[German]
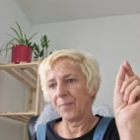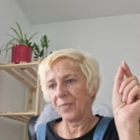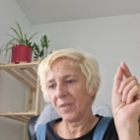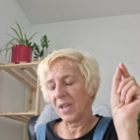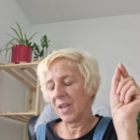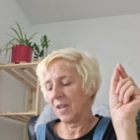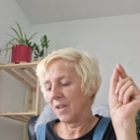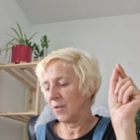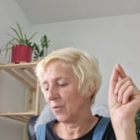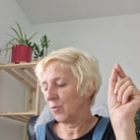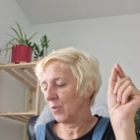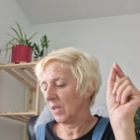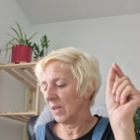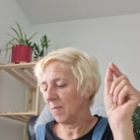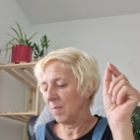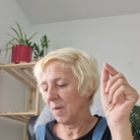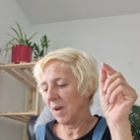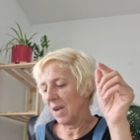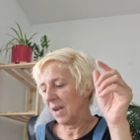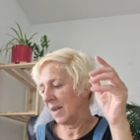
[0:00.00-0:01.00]
äh, und
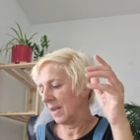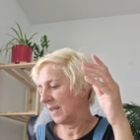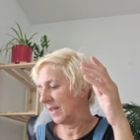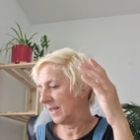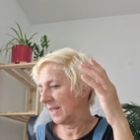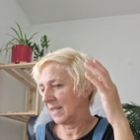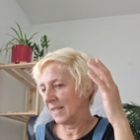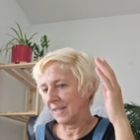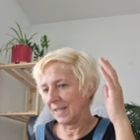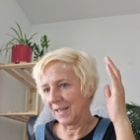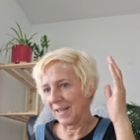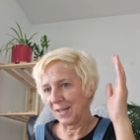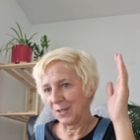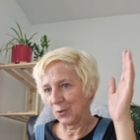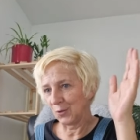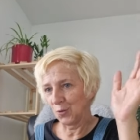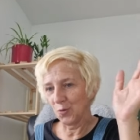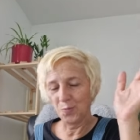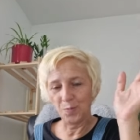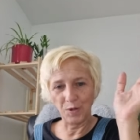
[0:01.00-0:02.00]
immer diese
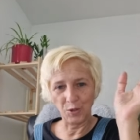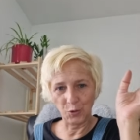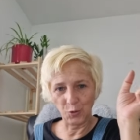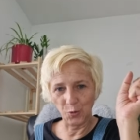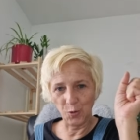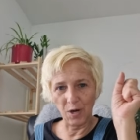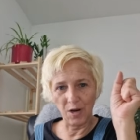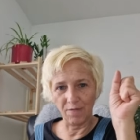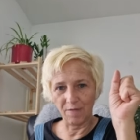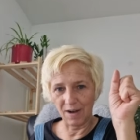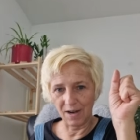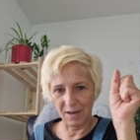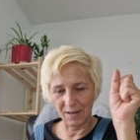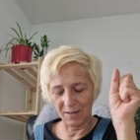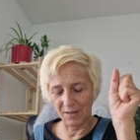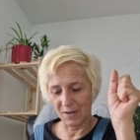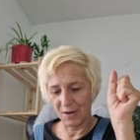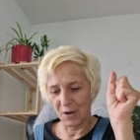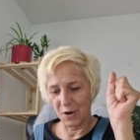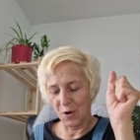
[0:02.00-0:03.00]
super Schüler
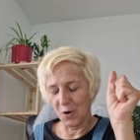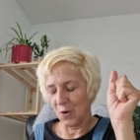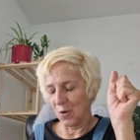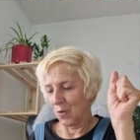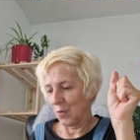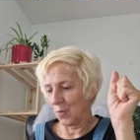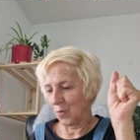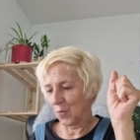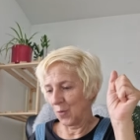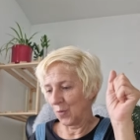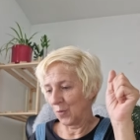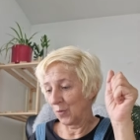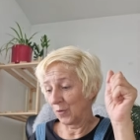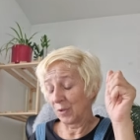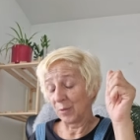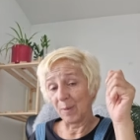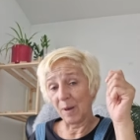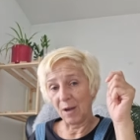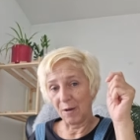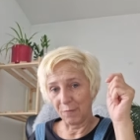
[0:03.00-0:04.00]
waren und
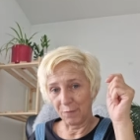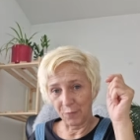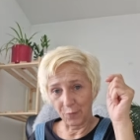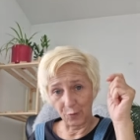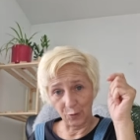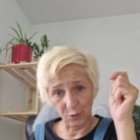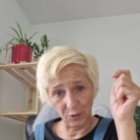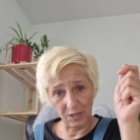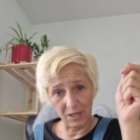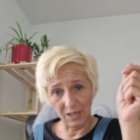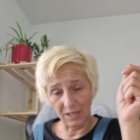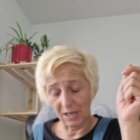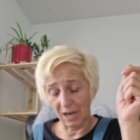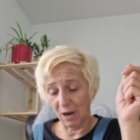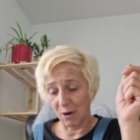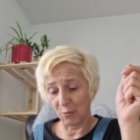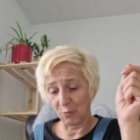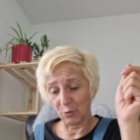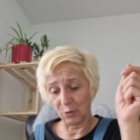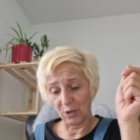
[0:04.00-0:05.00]
zwar von sich
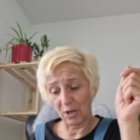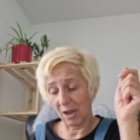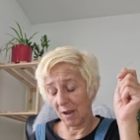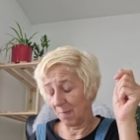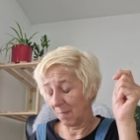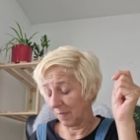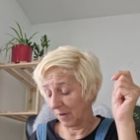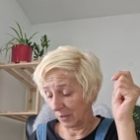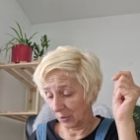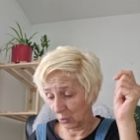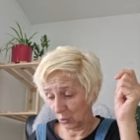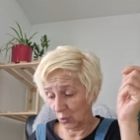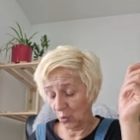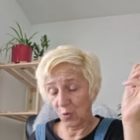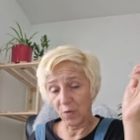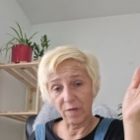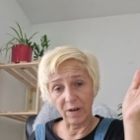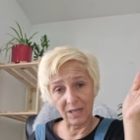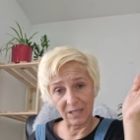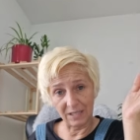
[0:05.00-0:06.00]
aus einfach
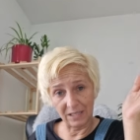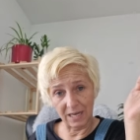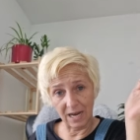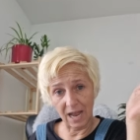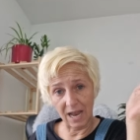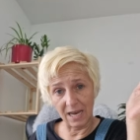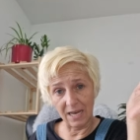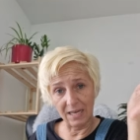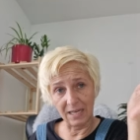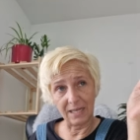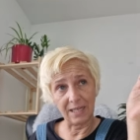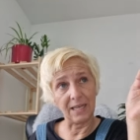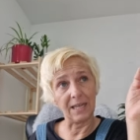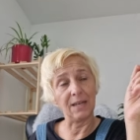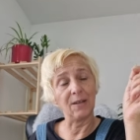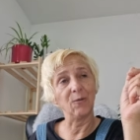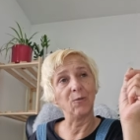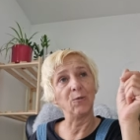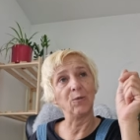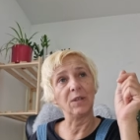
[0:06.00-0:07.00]
so, weil es leicht
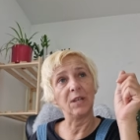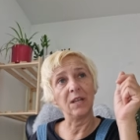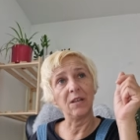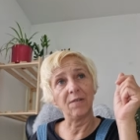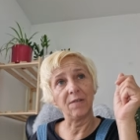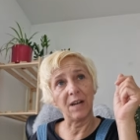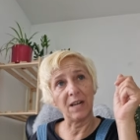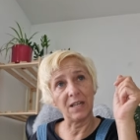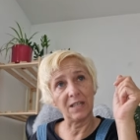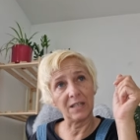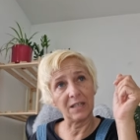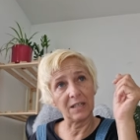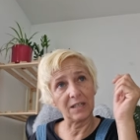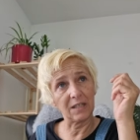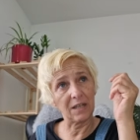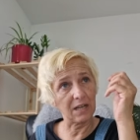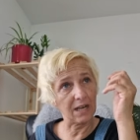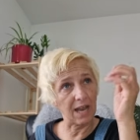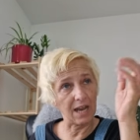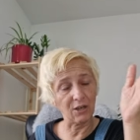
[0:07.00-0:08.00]
ging und nicht, weil
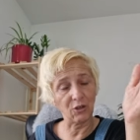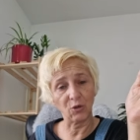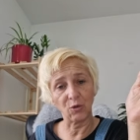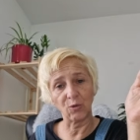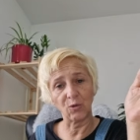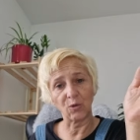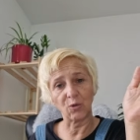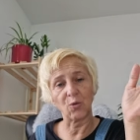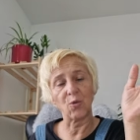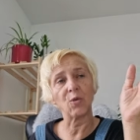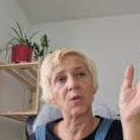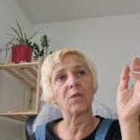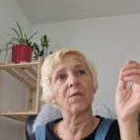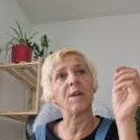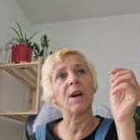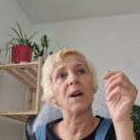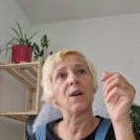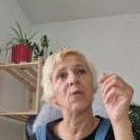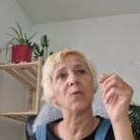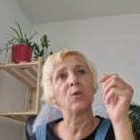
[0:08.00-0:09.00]
es Leistungsdruck
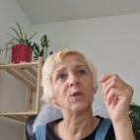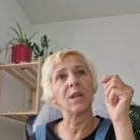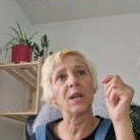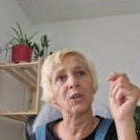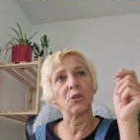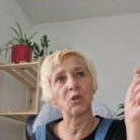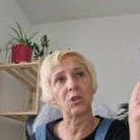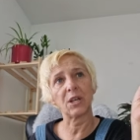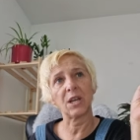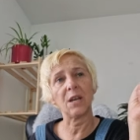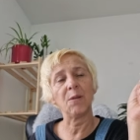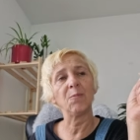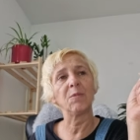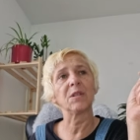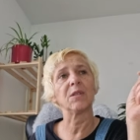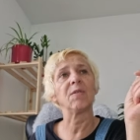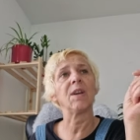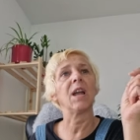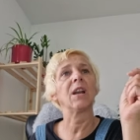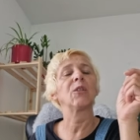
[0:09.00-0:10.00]
war oder
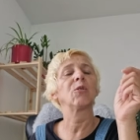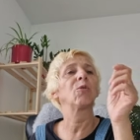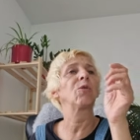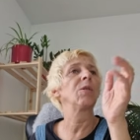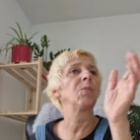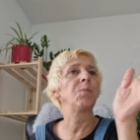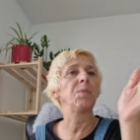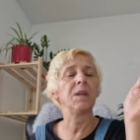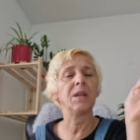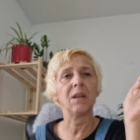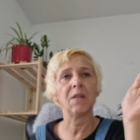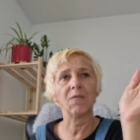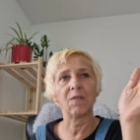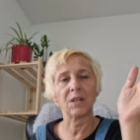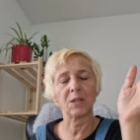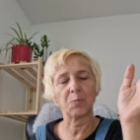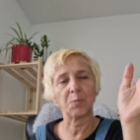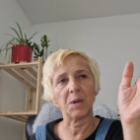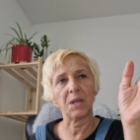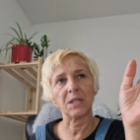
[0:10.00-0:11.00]
Strebenswert oder ich bin dann
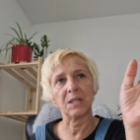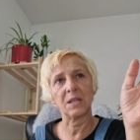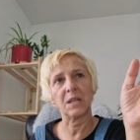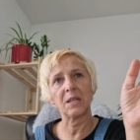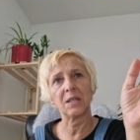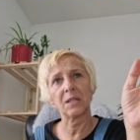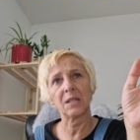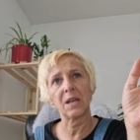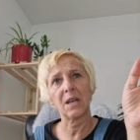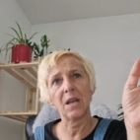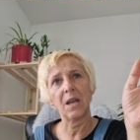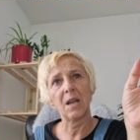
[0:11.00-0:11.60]
was Besseres,